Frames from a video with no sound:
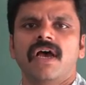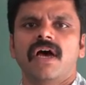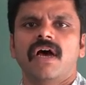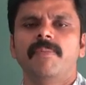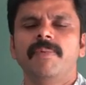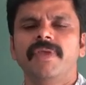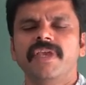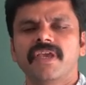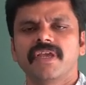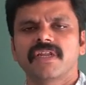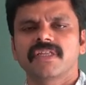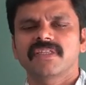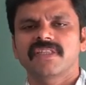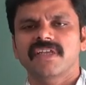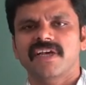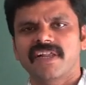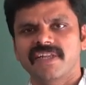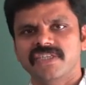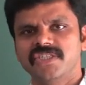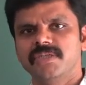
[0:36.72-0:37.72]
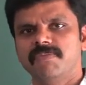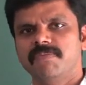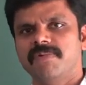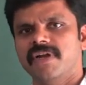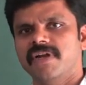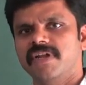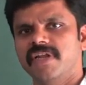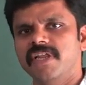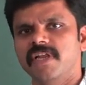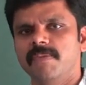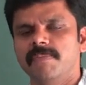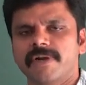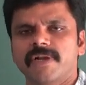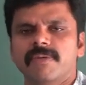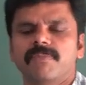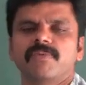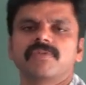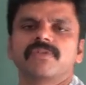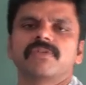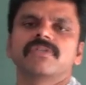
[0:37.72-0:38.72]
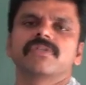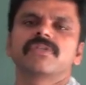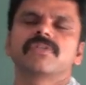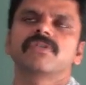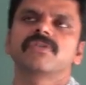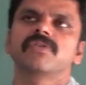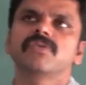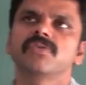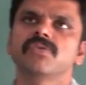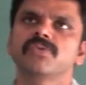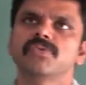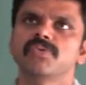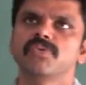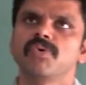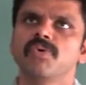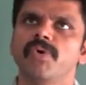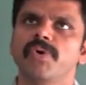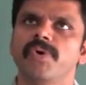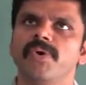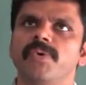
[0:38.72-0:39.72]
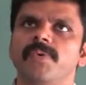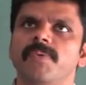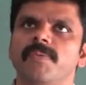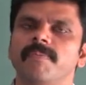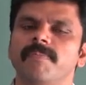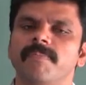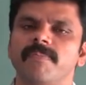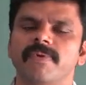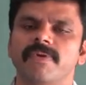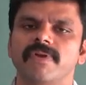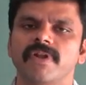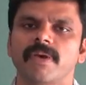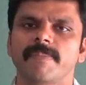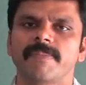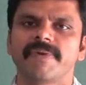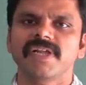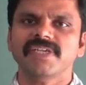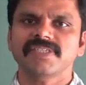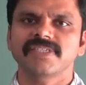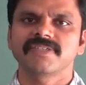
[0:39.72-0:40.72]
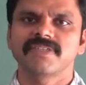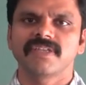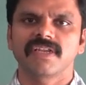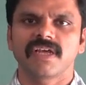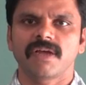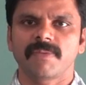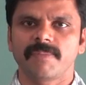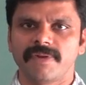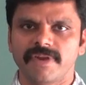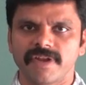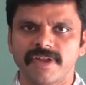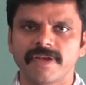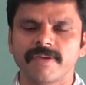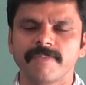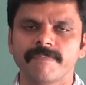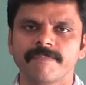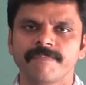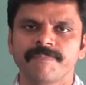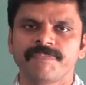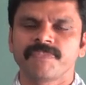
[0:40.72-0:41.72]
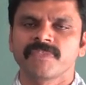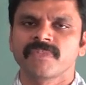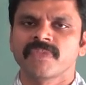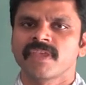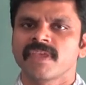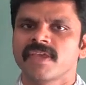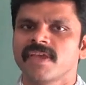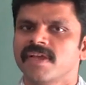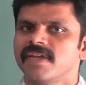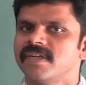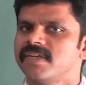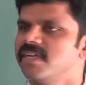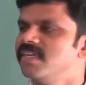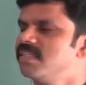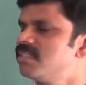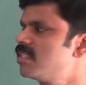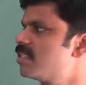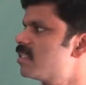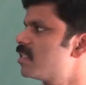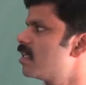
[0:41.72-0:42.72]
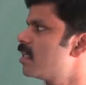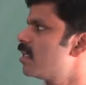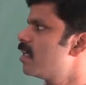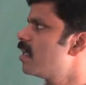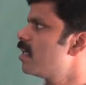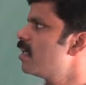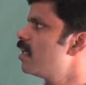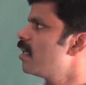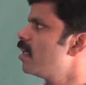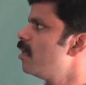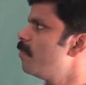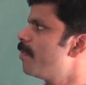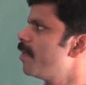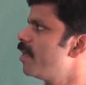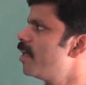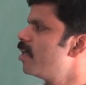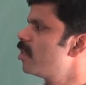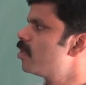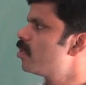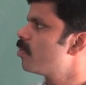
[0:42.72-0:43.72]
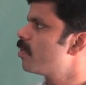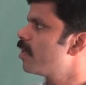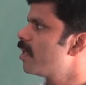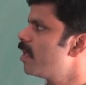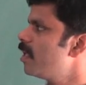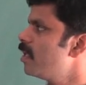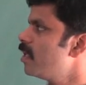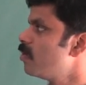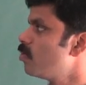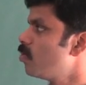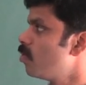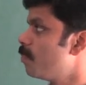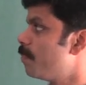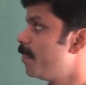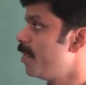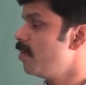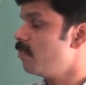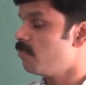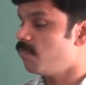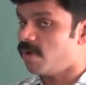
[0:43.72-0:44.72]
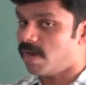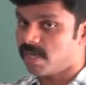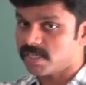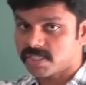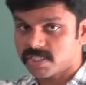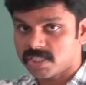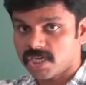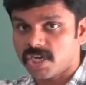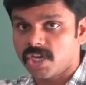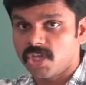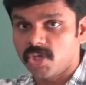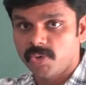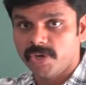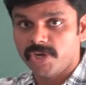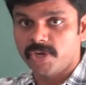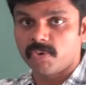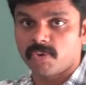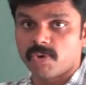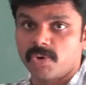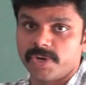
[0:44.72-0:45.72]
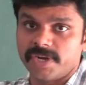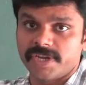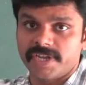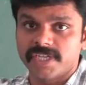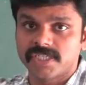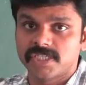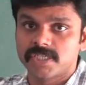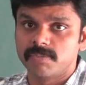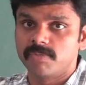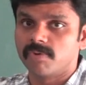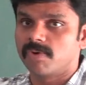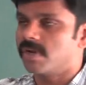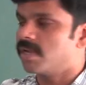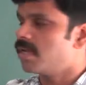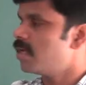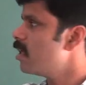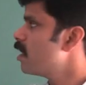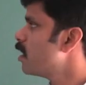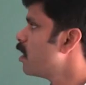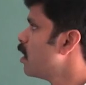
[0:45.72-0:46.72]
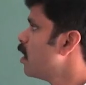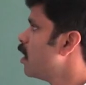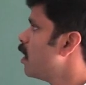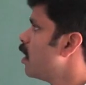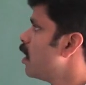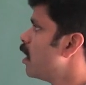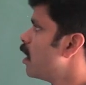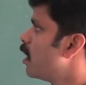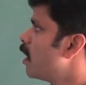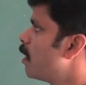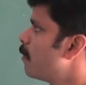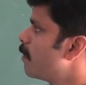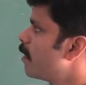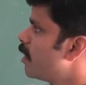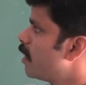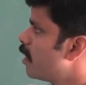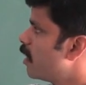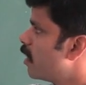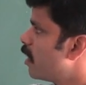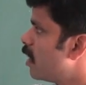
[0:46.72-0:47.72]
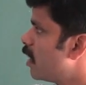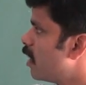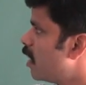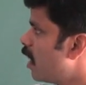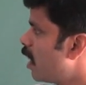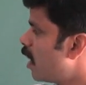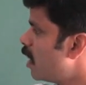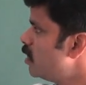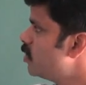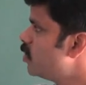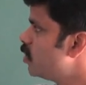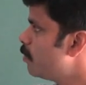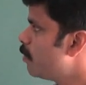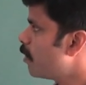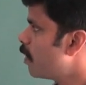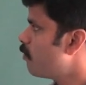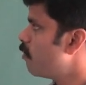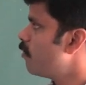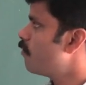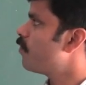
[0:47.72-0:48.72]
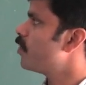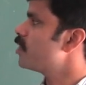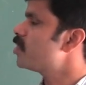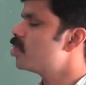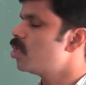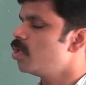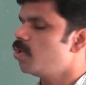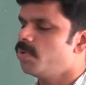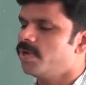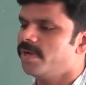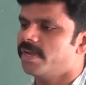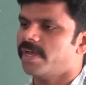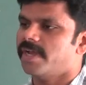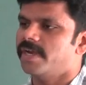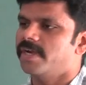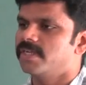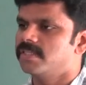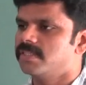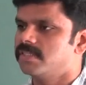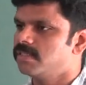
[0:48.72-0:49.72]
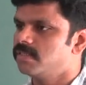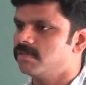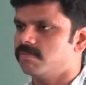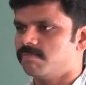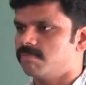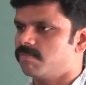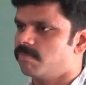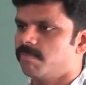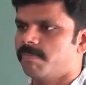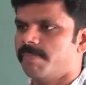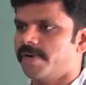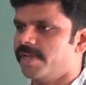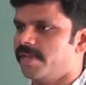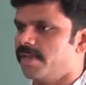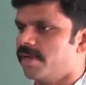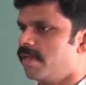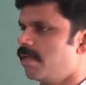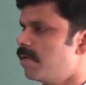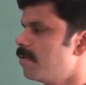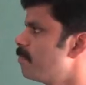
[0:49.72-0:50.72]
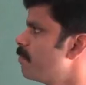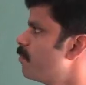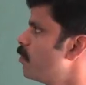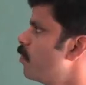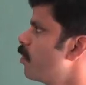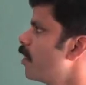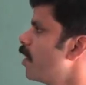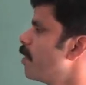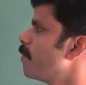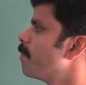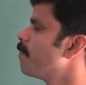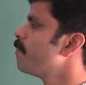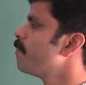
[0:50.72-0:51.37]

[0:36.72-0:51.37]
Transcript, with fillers: அப்படிங்கிறது தான் அல்ஜிப்ரா டீல் பண்ண போகுது ஸோ நம்ம என்ன செஞ்சிடலாம் அப்படின்னா டென்த்து ஸ்டாண்டர்டில் இப்போ எடுத்தோடனே இது ஒரு பெரிய வாஸ்டான யூனிட் உங்களுடைய டெக்ஸ்ட் புக்கில் நம்ம அல்ஜிப்ராவை ஃபஸ்ட்டு யூனிட்டாக எடுத்து படிக்கலாம் ஓகே